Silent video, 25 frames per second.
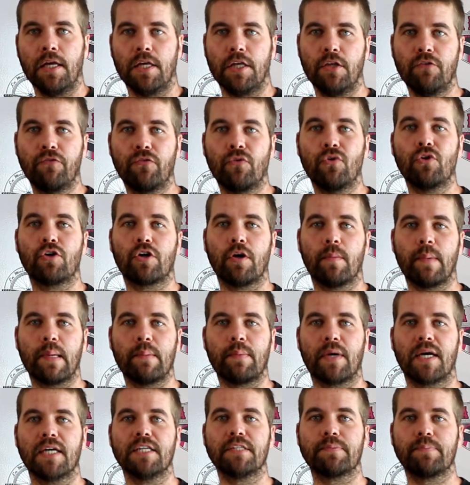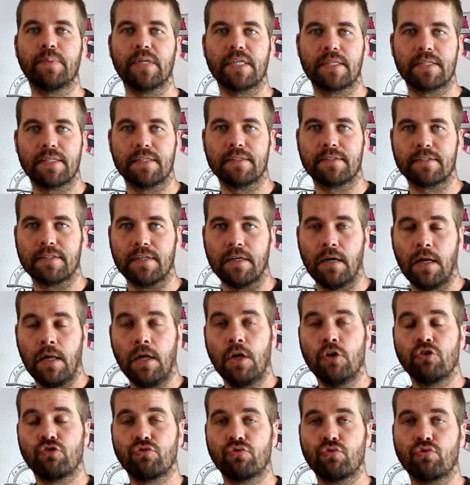Il faut quand même respecter ça,
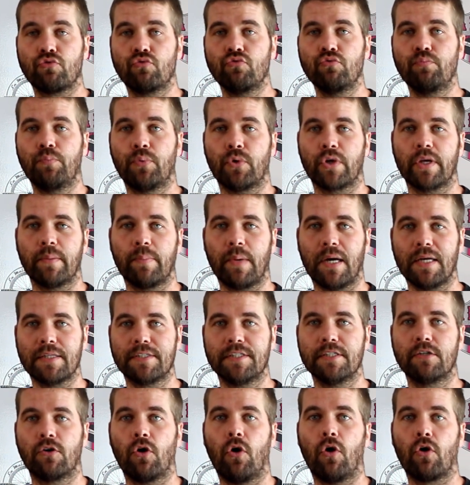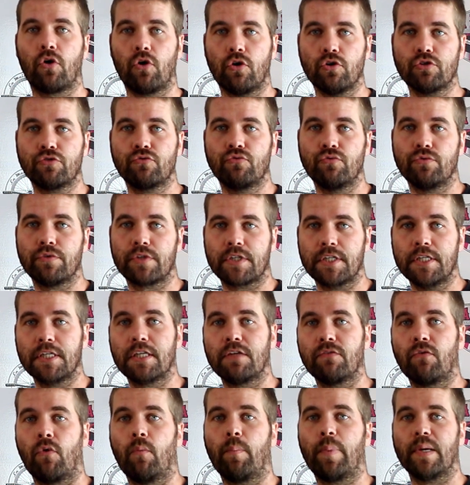surtout pour les pratiquants en cross-country
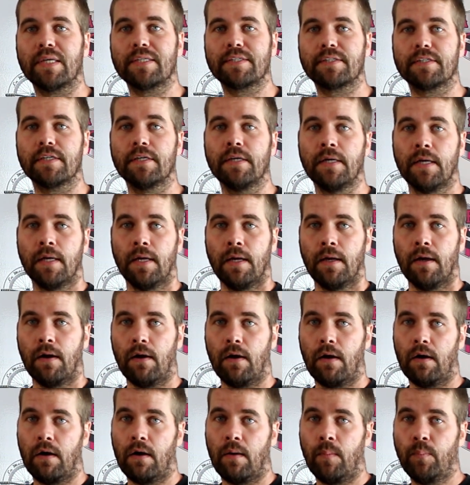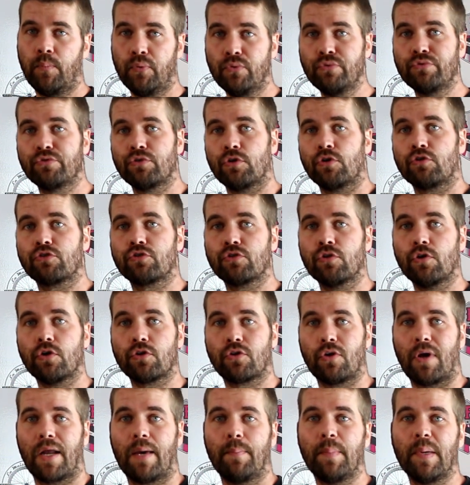qui vont passer euh, plusieurs
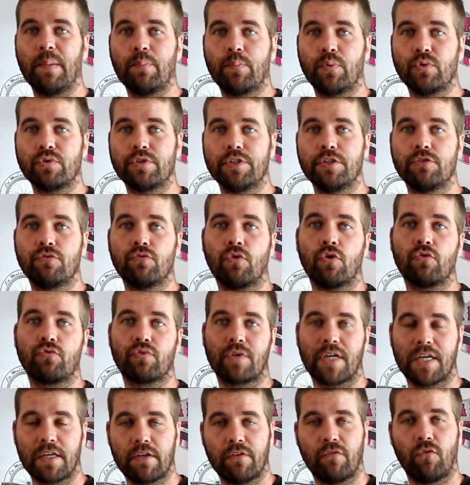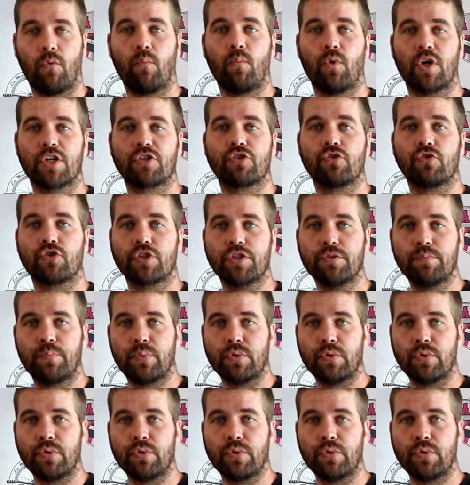heures dans la même position, en tout cas qui vont moins changer de